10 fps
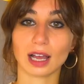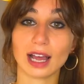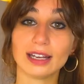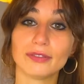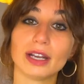
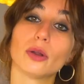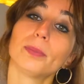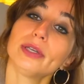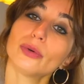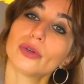A livello
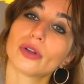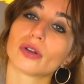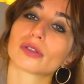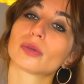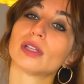B1
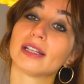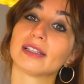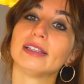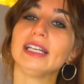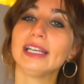lo
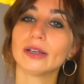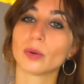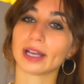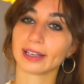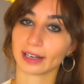studente di
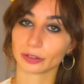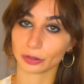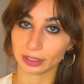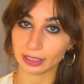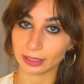lingua è in grado
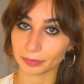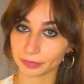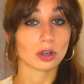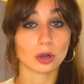di